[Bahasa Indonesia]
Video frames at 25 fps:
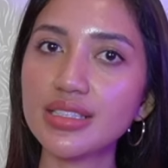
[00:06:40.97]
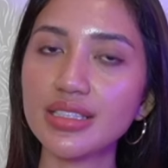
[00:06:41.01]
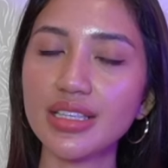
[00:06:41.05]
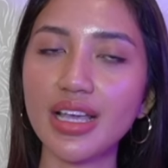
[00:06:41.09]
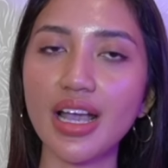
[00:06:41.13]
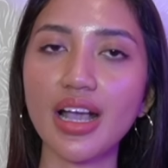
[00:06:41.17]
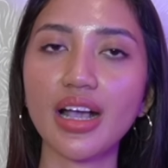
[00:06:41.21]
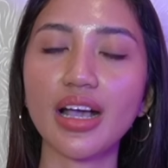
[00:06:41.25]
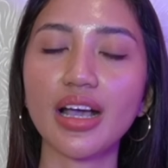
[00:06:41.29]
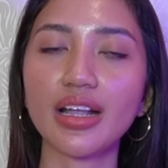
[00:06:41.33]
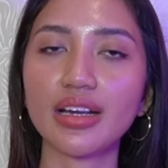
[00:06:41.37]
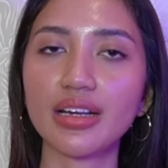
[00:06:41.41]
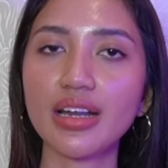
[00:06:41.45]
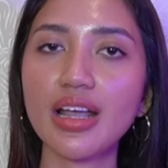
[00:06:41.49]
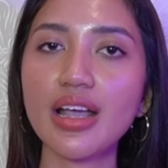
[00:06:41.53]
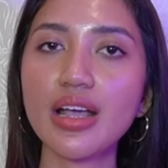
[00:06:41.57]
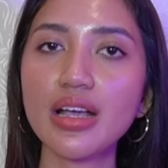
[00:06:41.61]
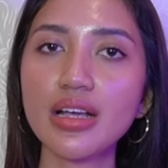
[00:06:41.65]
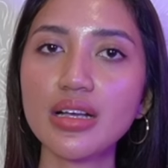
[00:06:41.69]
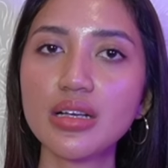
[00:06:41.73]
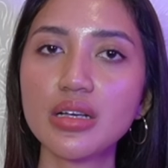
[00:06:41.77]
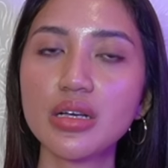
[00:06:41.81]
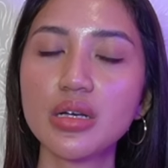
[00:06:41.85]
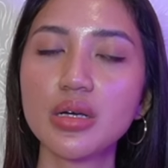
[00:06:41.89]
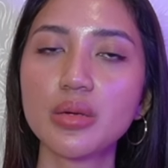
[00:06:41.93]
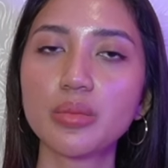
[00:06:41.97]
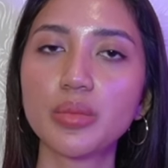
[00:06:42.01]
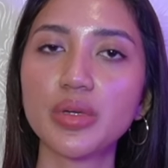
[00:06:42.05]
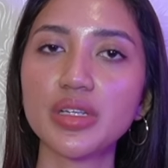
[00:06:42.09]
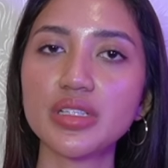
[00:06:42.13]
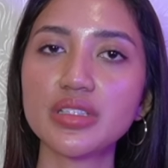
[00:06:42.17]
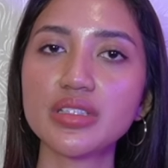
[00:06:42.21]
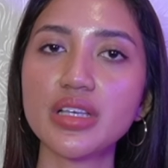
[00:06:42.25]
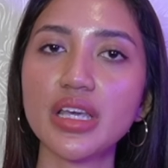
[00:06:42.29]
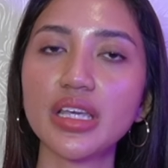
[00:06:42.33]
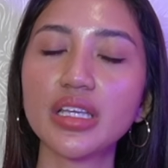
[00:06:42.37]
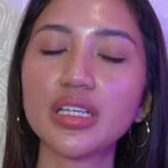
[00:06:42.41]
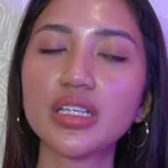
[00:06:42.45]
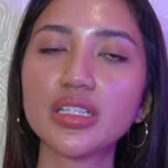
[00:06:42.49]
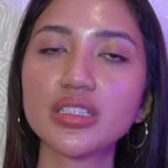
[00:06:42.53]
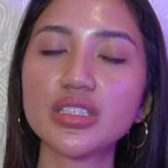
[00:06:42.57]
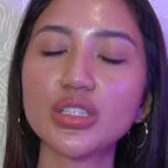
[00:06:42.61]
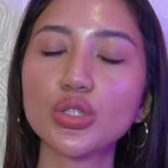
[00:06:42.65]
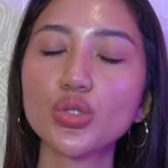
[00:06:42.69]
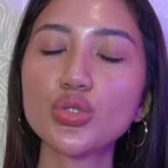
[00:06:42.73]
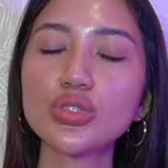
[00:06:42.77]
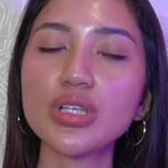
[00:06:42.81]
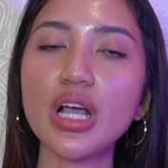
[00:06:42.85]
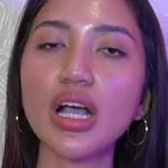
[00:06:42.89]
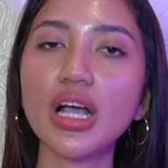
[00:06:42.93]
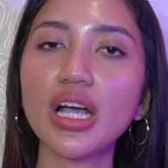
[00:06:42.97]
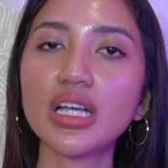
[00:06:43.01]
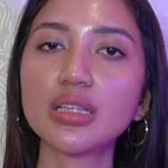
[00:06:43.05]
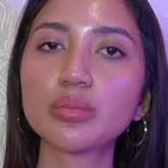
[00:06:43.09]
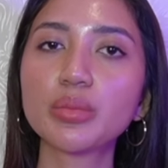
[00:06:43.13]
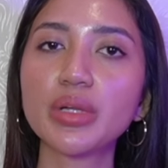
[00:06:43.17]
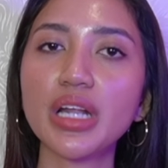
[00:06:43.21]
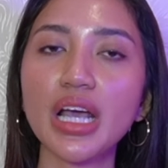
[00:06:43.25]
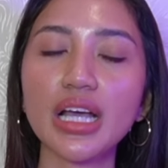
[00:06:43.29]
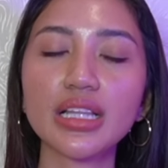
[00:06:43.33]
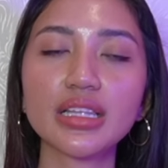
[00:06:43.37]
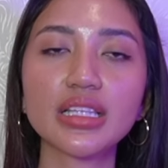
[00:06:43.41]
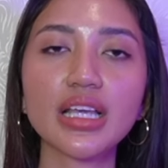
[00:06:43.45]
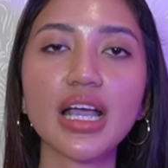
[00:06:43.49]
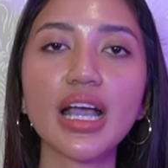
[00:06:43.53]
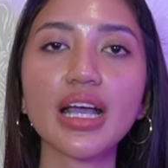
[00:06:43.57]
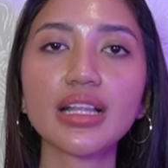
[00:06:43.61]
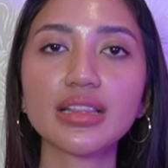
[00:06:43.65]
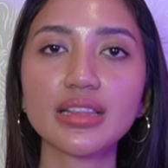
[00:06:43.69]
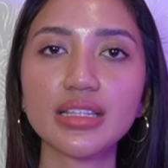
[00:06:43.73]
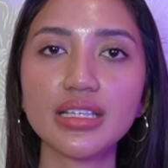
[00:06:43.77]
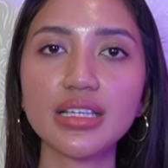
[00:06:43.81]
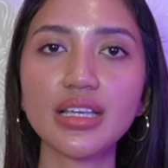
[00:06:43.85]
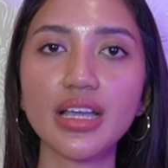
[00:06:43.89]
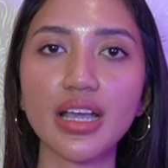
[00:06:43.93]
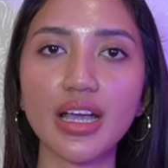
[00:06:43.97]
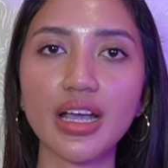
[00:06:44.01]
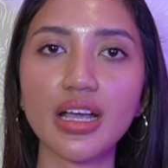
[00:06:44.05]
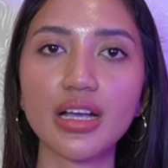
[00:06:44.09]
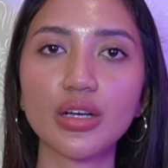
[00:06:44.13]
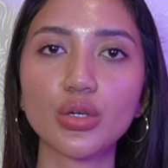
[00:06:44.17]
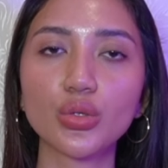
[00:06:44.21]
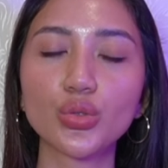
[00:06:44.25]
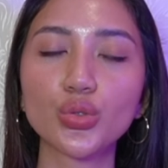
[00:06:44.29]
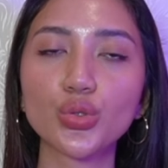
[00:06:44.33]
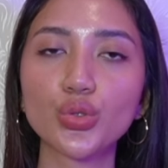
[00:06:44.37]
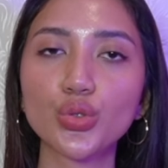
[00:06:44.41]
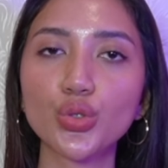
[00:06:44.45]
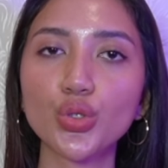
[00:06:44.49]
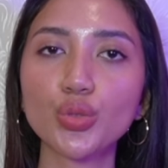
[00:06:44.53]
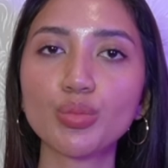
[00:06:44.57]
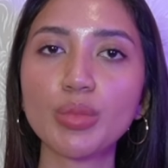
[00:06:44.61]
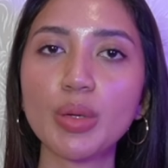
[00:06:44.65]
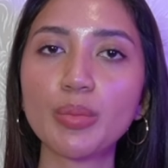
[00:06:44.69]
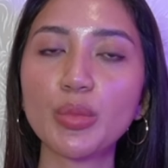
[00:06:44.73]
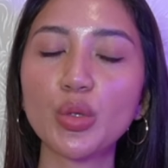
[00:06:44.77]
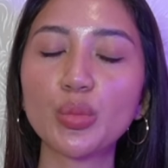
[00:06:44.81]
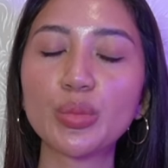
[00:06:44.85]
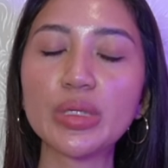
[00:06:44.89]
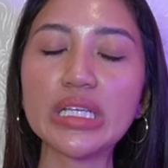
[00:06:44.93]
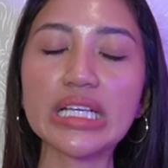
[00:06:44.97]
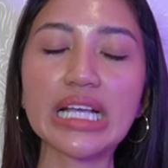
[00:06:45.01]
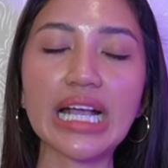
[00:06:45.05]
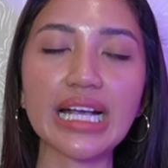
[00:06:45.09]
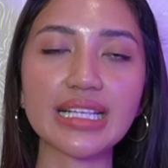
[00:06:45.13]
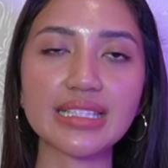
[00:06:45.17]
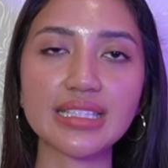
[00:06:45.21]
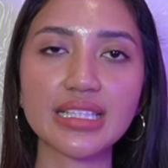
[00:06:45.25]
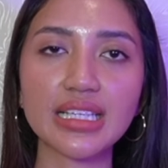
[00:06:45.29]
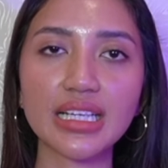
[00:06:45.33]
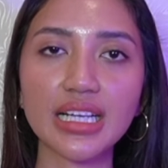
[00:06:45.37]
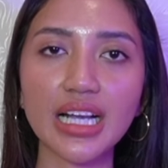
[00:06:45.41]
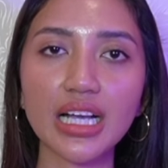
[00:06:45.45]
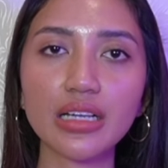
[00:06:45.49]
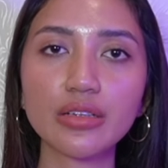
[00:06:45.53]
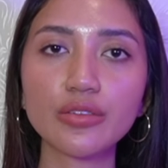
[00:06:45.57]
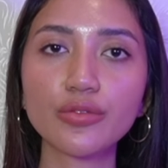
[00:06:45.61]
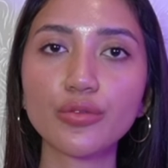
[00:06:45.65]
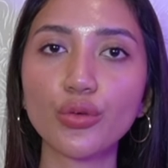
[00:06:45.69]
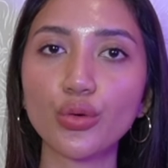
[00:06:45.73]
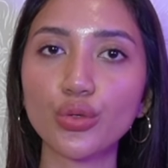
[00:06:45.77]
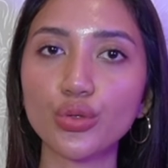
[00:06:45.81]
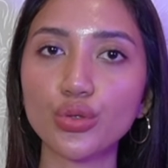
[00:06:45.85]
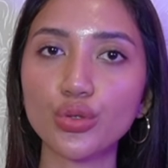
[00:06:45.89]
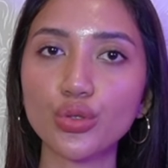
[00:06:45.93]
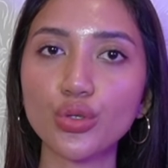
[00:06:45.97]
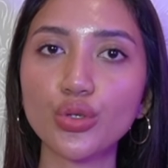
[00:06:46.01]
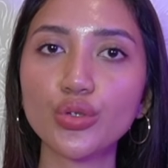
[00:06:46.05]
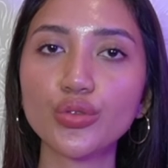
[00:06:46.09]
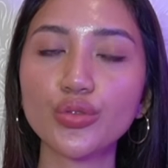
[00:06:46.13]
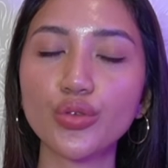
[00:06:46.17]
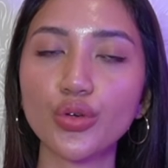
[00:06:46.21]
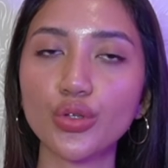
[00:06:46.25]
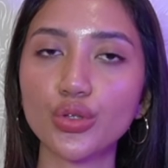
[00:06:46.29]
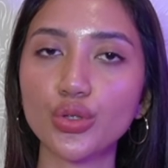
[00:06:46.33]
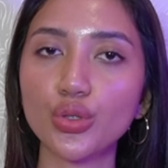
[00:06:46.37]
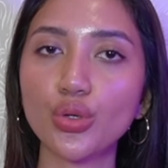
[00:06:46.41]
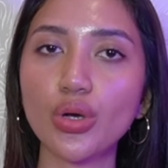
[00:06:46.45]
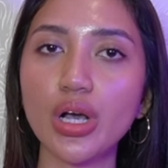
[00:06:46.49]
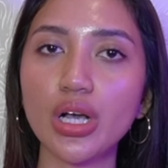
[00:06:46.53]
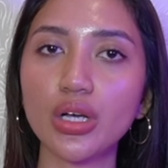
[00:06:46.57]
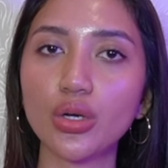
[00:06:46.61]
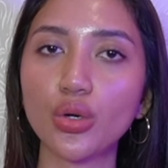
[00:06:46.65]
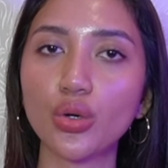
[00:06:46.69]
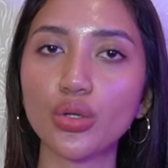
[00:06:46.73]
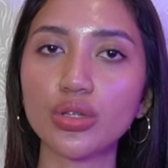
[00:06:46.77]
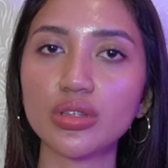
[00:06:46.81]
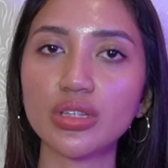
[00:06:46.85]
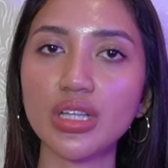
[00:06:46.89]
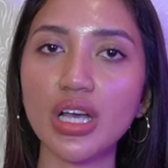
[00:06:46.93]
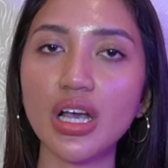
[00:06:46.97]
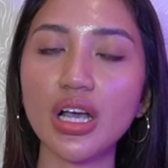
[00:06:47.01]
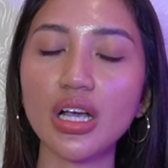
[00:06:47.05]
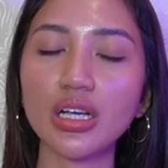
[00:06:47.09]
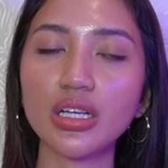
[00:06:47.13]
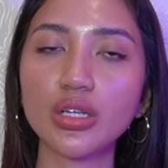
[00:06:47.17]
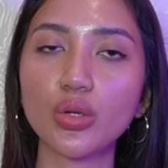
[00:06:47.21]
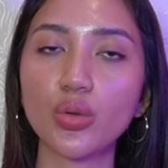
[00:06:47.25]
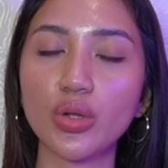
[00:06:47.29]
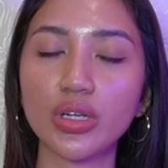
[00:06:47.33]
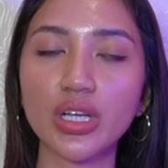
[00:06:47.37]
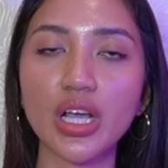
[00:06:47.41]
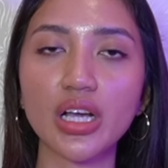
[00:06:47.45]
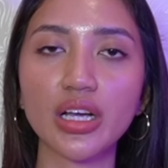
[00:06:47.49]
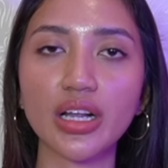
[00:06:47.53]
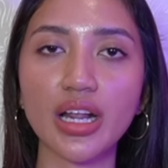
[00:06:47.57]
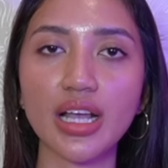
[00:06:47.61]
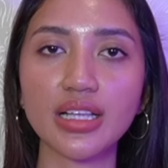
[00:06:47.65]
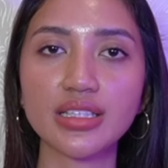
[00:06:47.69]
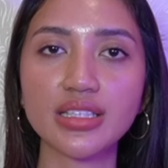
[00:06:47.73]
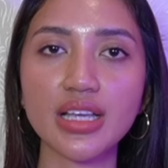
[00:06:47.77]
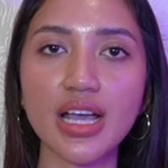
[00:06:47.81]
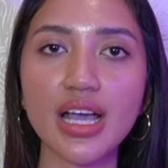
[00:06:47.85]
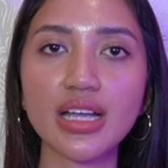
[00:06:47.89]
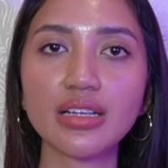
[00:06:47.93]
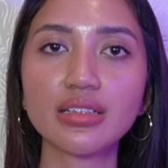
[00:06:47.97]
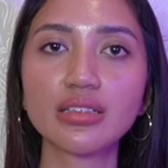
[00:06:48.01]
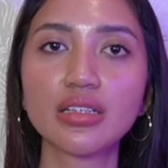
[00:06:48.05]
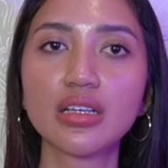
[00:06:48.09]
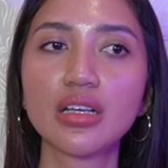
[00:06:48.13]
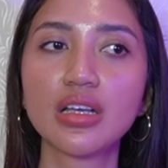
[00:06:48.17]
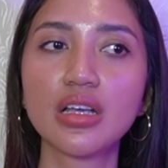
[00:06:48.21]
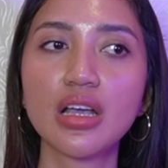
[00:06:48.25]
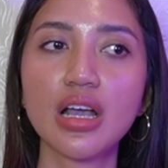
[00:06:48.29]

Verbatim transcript: Ya karena persnya Inggris itu sangat berhati-hati ya untuk mempublikasikan foto-foto anggota keluarga kerajaan